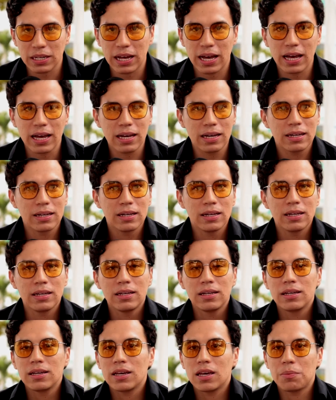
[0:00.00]
ni nada
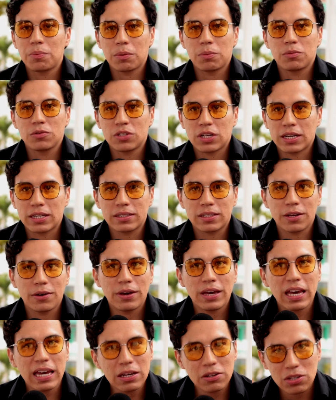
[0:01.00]
y pues mucha gente
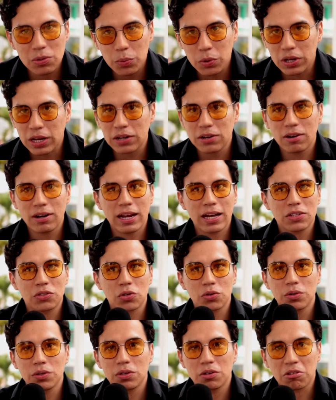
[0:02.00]
ve y sé por qué no le ha
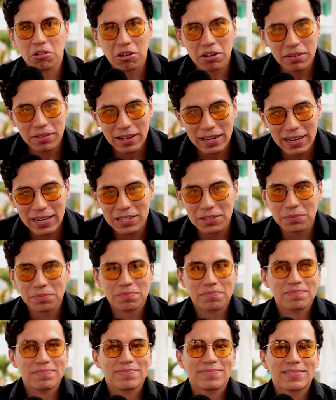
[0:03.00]
hecho videoclip
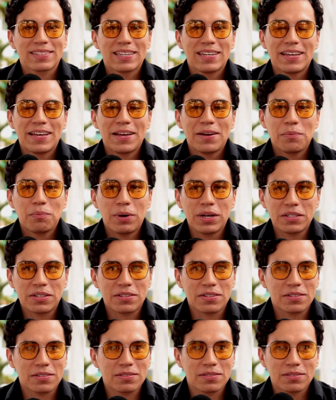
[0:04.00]

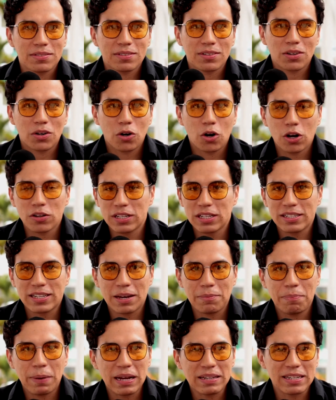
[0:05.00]
Pues cosas
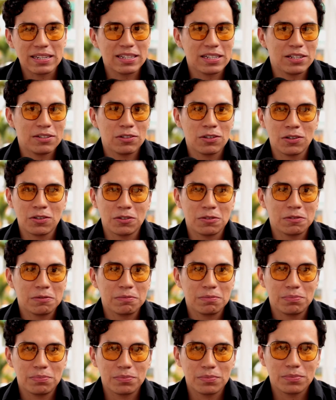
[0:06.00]
que pasan y uno
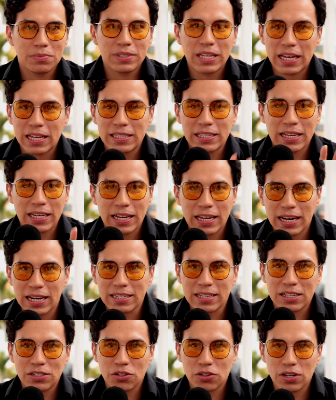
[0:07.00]
de, dejé
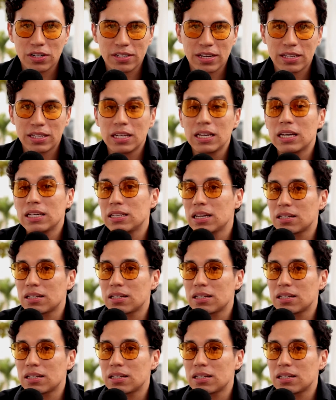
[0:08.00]
las canciones allí,